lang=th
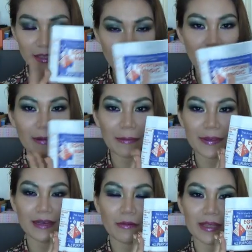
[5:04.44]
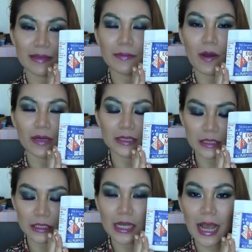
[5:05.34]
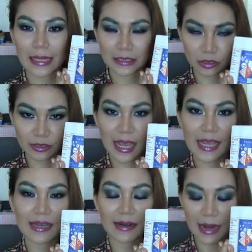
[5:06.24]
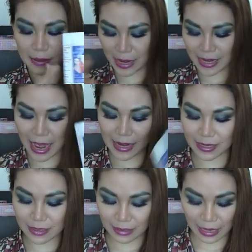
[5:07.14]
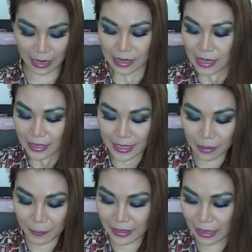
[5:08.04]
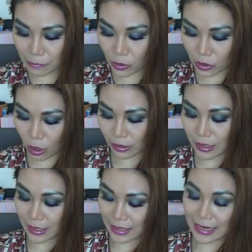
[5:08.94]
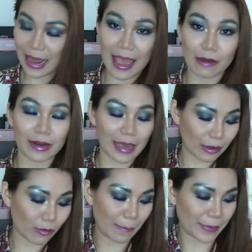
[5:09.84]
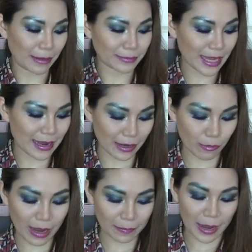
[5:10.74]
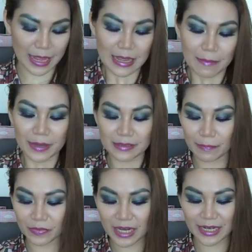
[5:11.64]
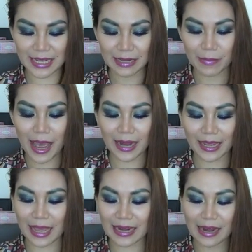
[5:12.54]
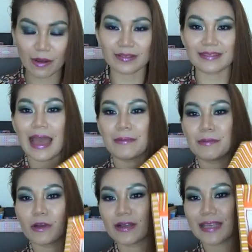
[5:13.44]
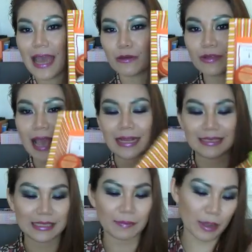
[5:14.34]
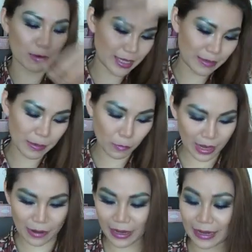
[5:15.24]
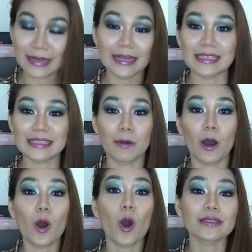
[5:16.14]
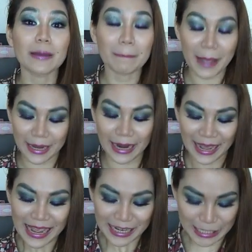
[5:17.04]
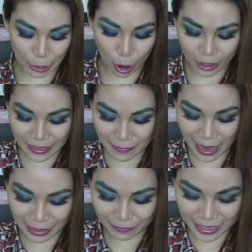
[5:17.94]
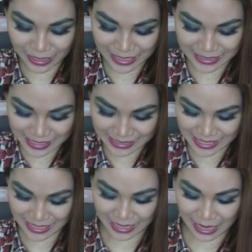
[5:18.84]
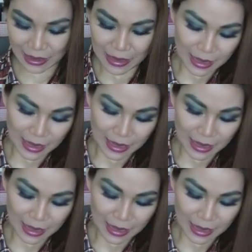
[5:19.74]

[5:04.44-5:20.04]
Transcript: ก็ชอบค่ะเพียงแต่ว่าอย่างที่บอกคืออาจจะต้องใช้กระไกใบหน้านิดนึงนะคะ นี่ก็เป็นทั้งหมดของเดือนที่แล้วนะคะ ความประทับใจอะไรก็ว่ากันไปมาสำหรับเดือนนี้กันบ้างนะคะแน่นอนสไตล์พิมพ์ก็แกะทุกอย่างจริงกระเบลทิ้งไปหมดแล้วนะคะ เหลือแต่เฉพาะของจำเป็น คือของที่มากับเดือนนี้จริง ๆนะคะ